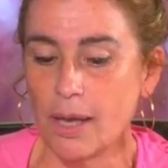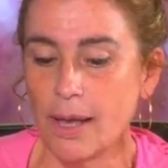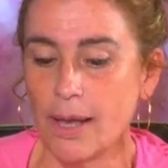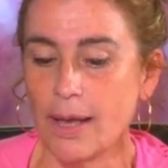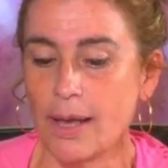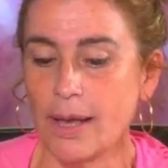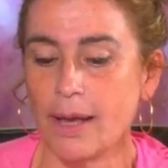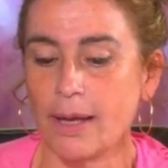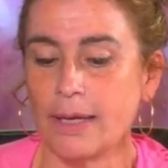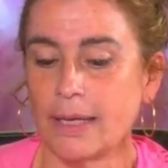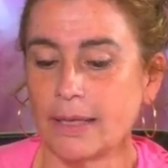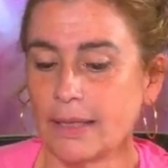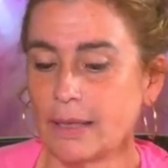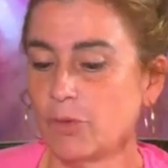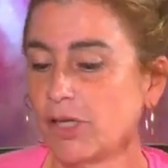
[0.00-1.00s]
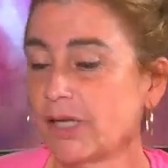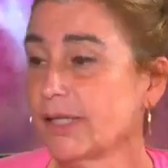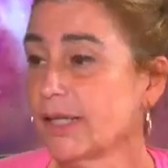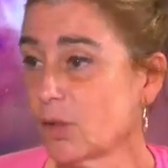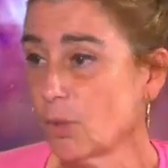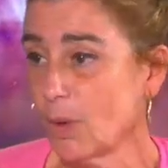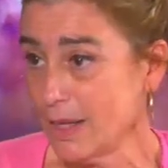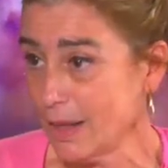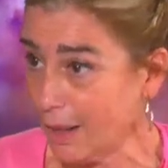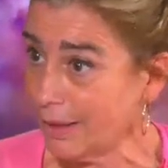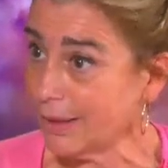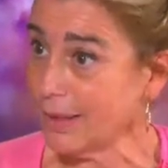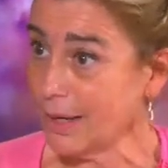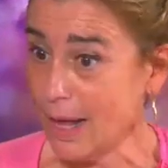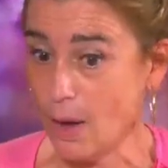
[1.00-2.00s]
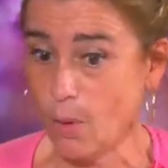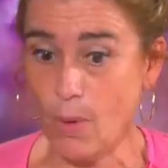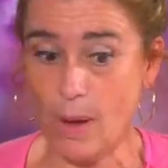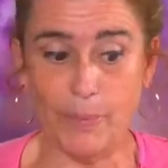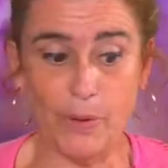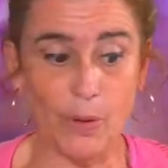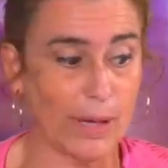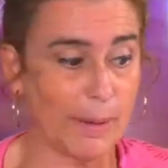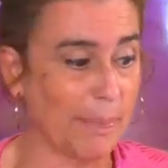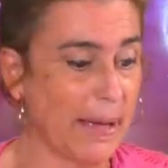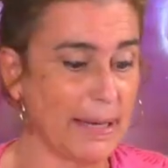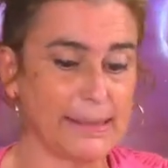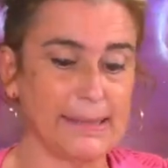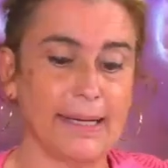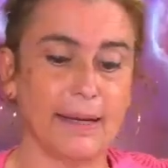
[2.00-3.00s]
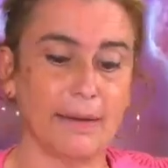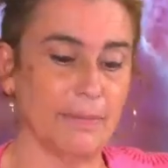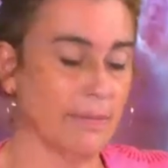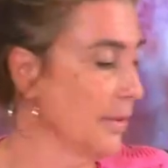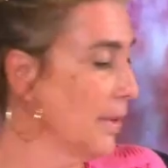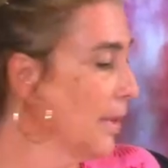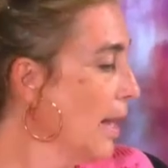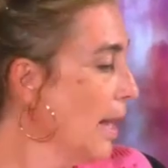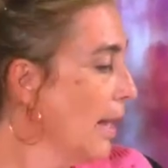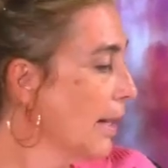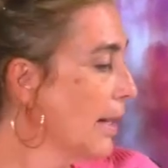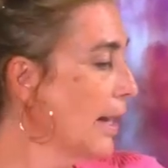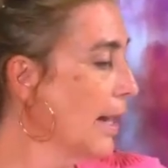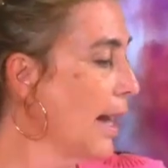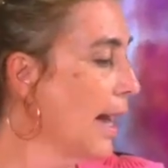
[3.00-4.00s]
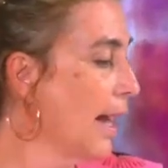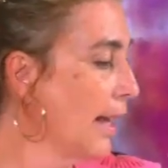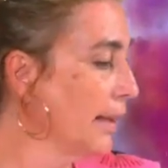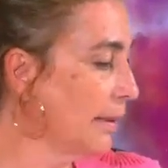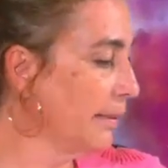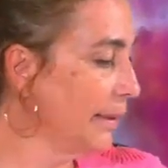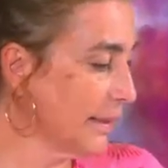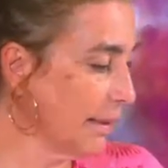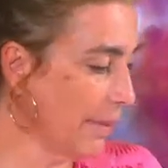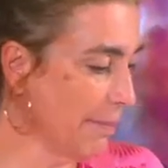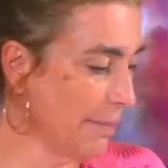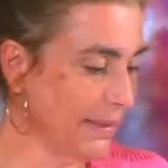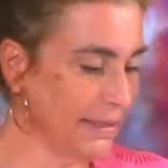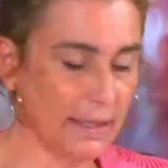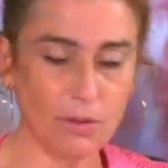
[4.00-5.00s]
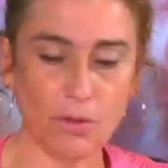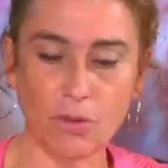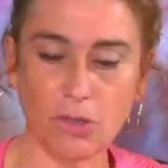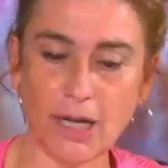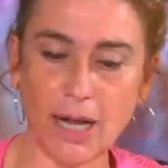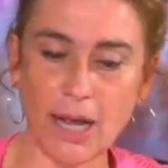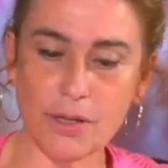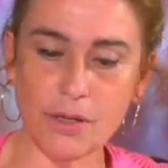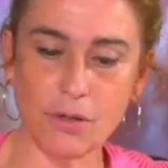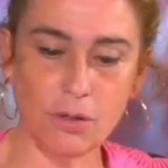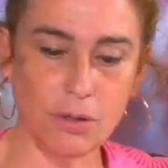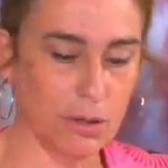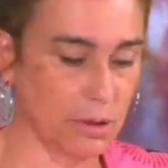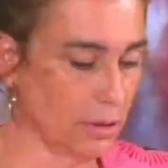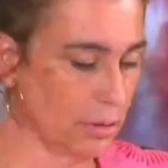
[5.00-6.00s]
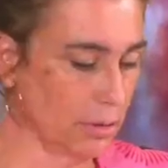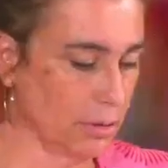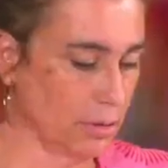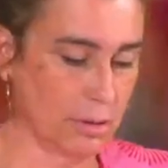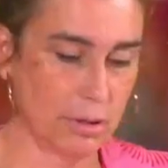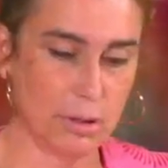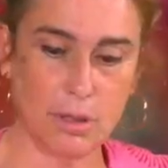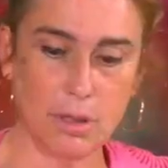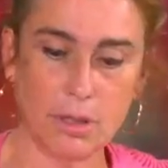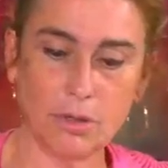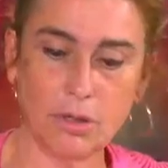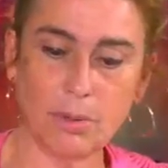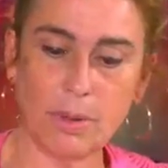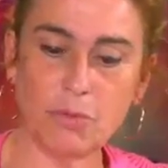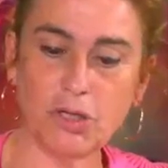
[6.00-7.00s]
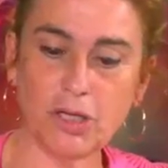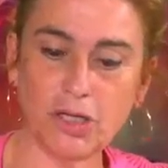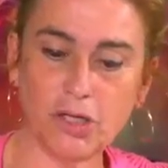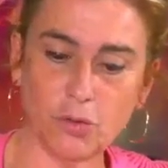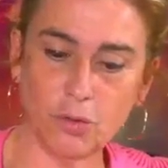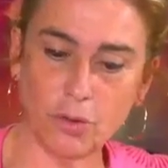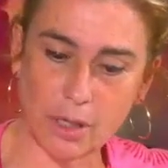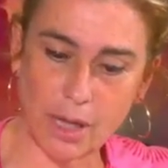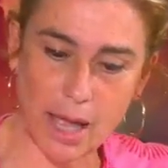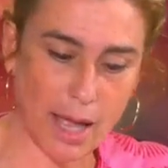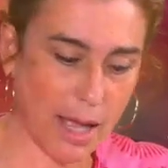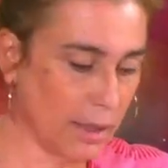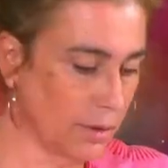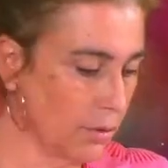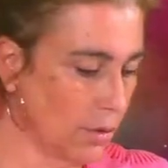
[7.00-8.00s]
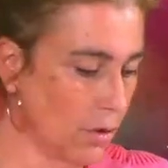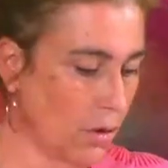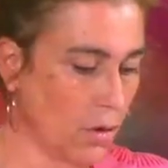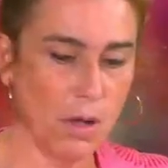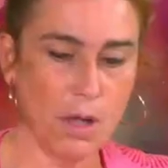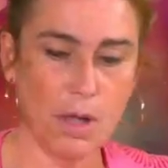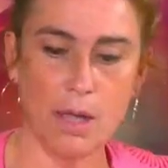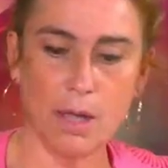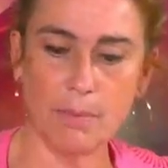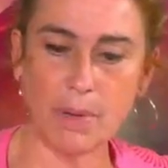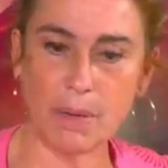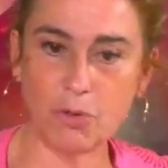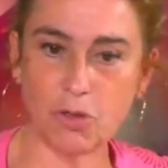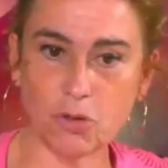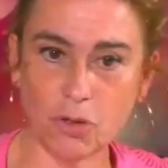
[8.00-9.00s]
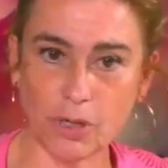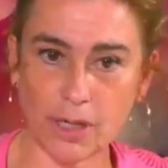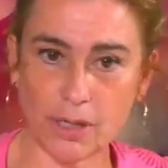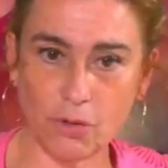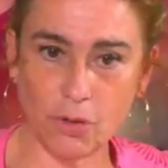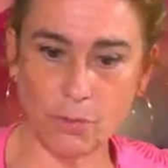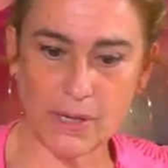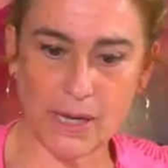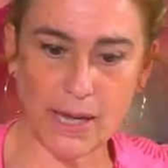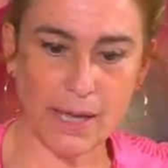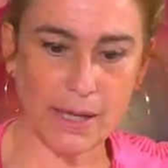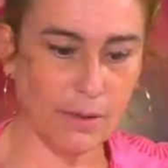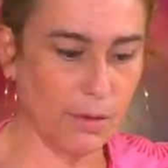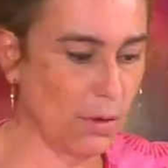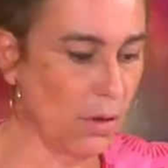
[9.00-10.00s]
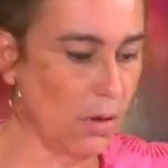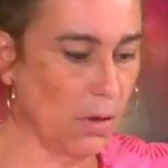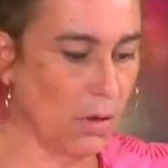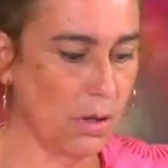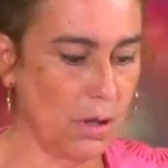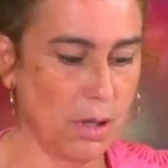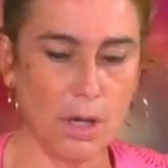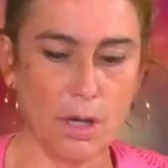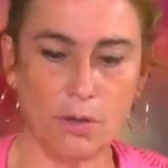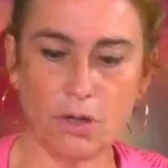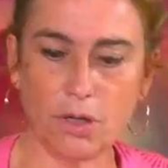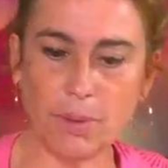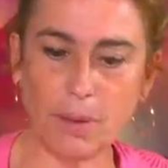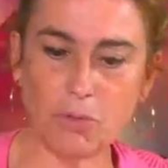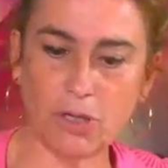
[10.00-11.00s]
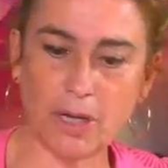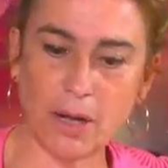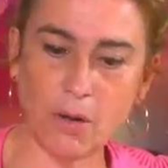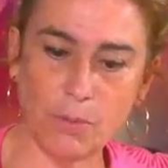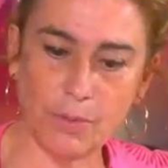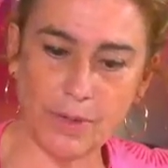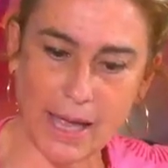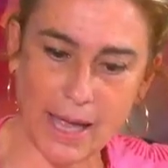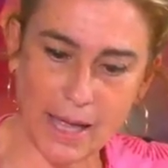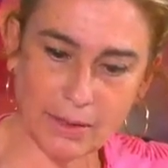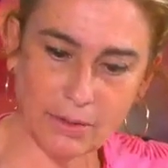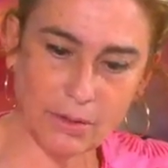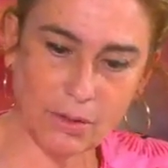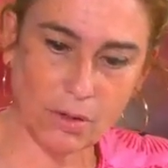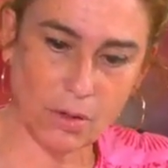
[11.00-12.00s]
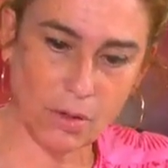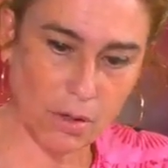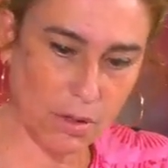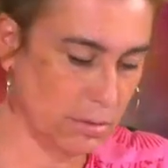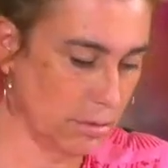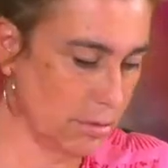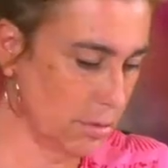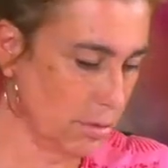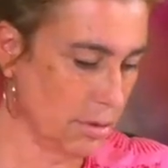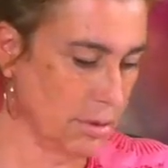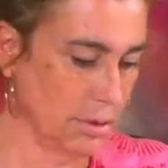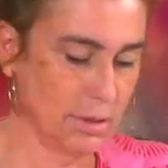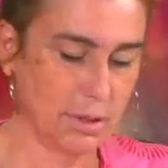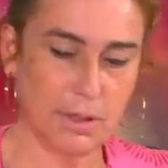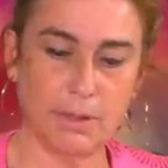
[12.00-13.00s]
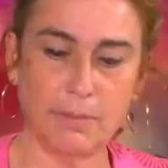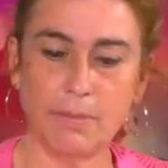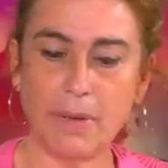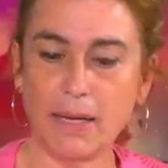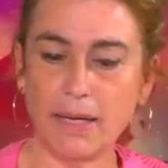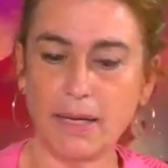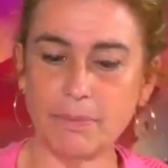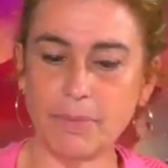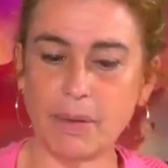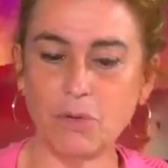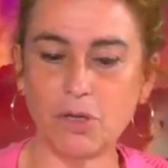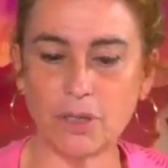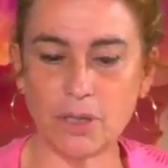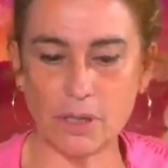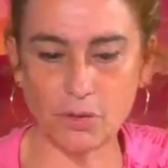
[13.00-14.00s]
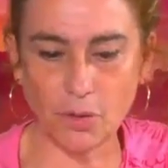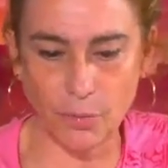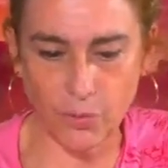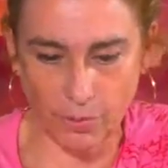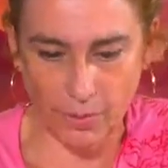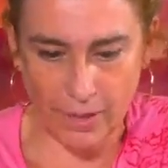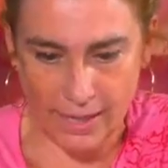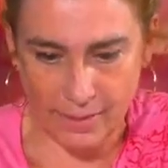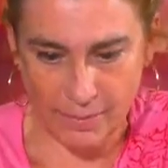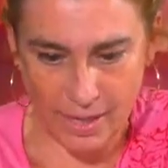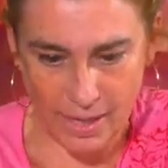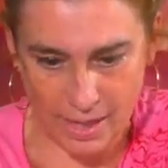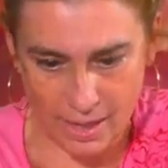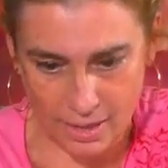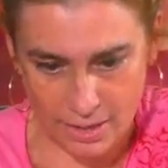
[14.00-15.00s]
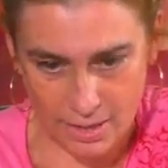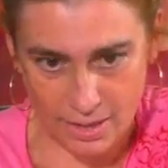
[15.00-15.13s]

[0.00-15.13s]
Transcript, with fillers: Eh, y que tenemos estas cualidades del agua. Pero ¿qué pasa? Que a través que van pasando los años, nos vamos ensuciando, vamos cogiendo miedo, nos vamos agobiando, ¿vale? Vamos teniendo problemas.